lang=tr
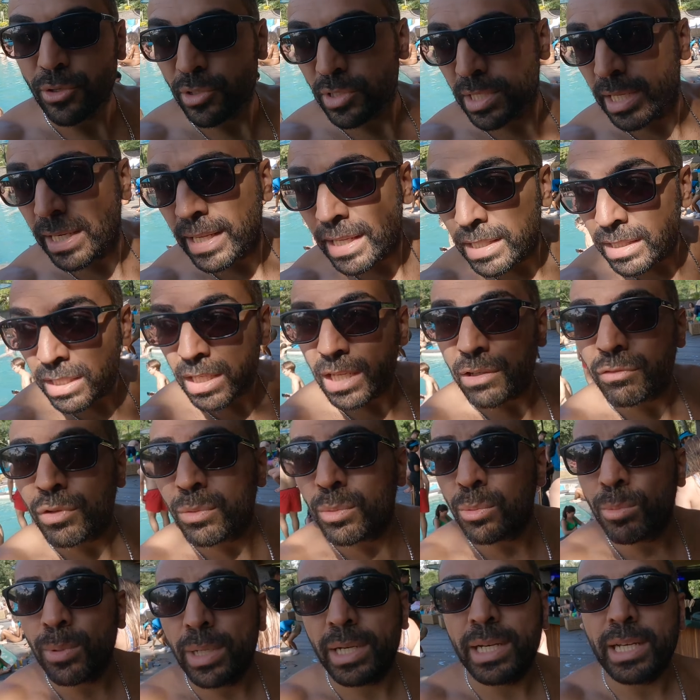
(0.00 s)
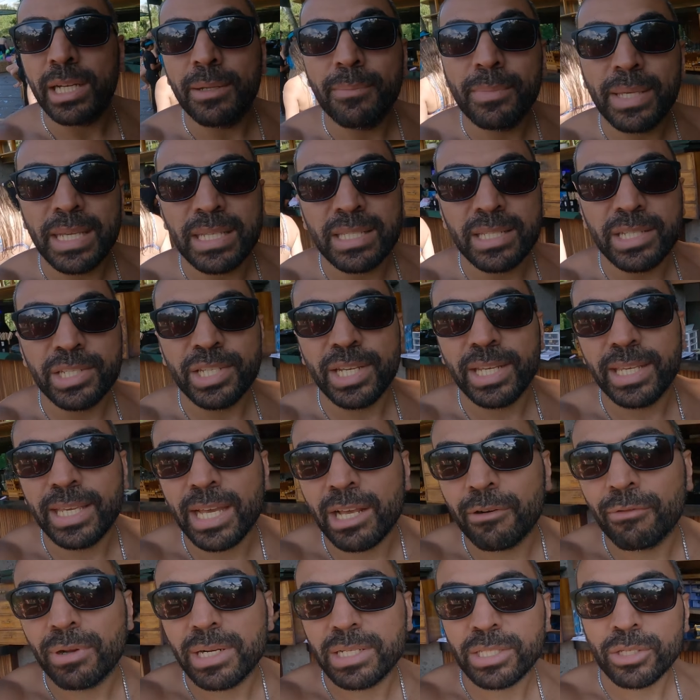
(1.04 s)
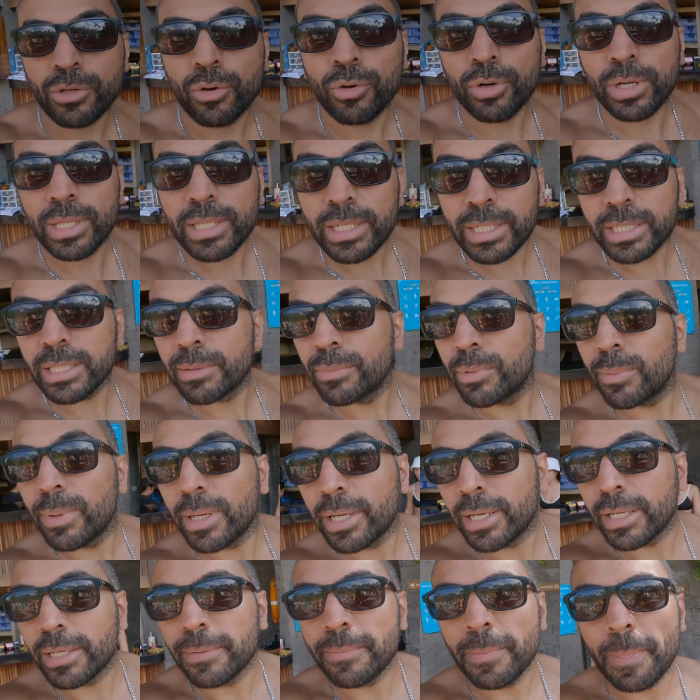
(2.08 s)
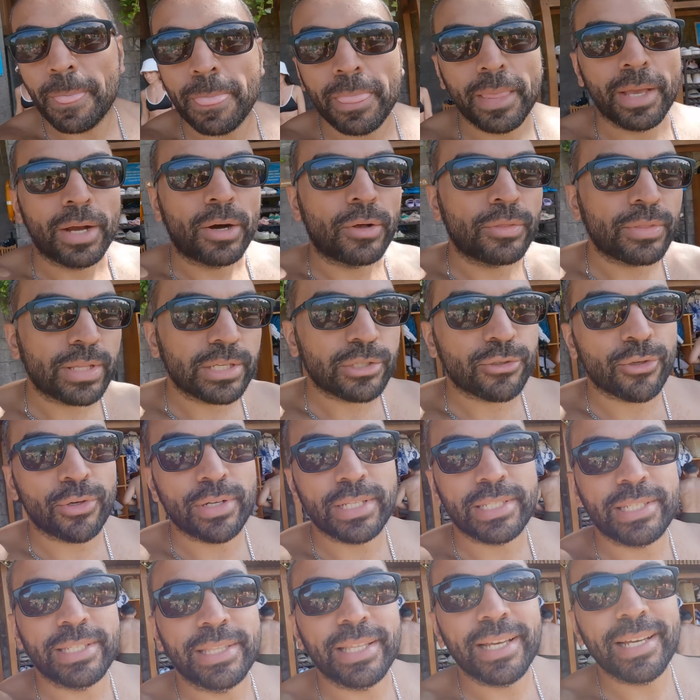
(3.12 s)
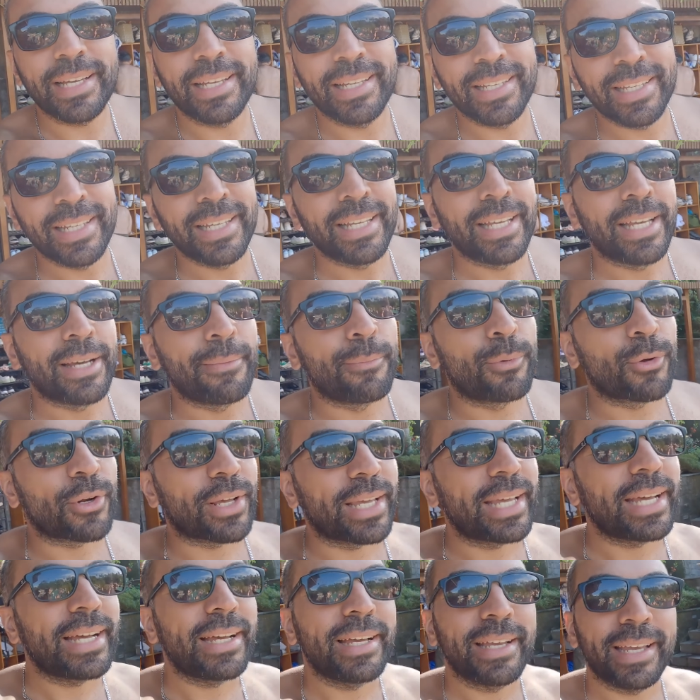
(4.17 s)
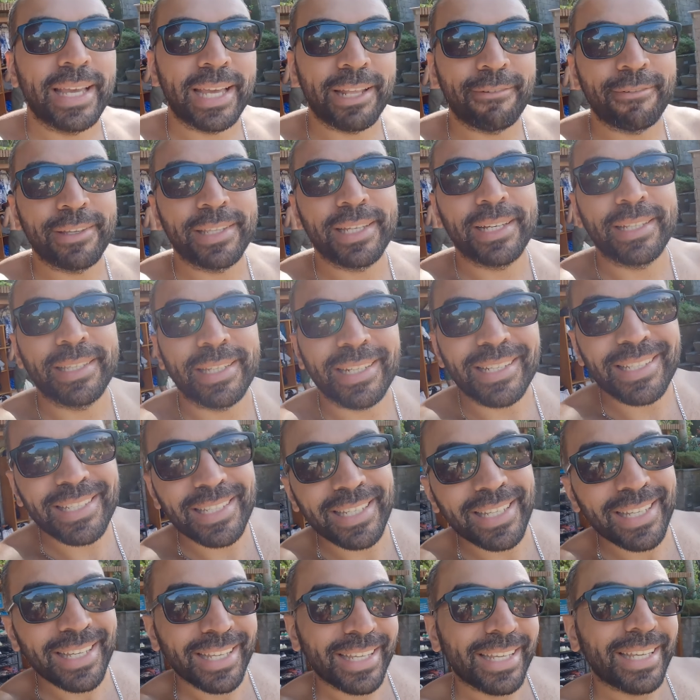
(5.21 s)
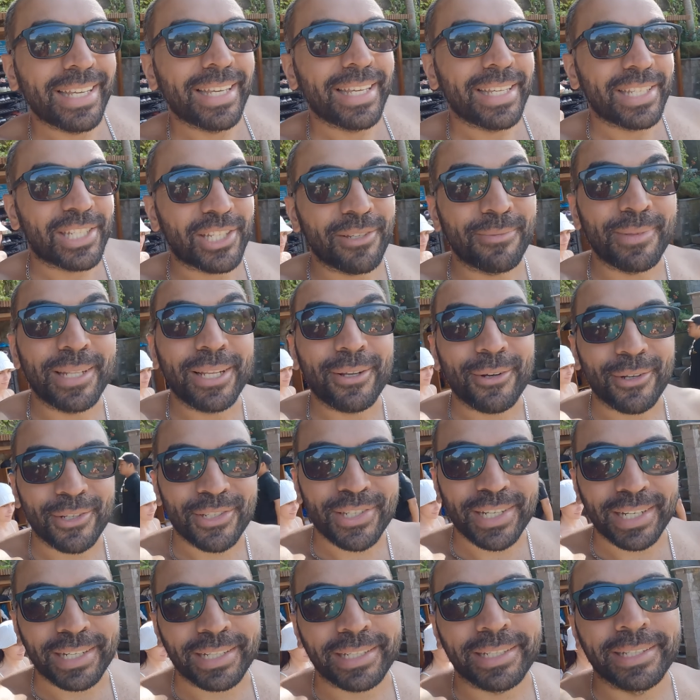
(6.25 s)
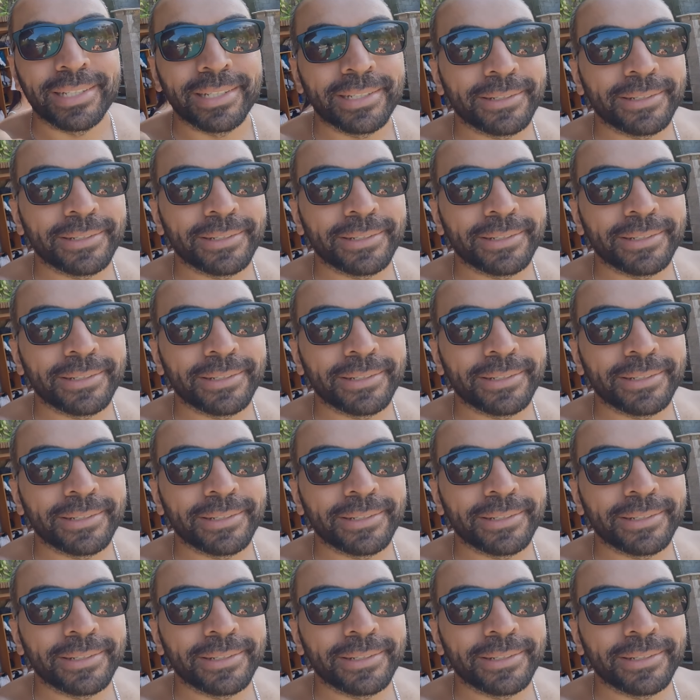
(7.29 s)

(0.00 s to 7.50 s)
dostlar. Etrafı bir bakarım. Gezilecek yer varsa oraları da bir bakarım. Ondan sonrasında buraya elveda deriz. Şimdilik hoşçakalın.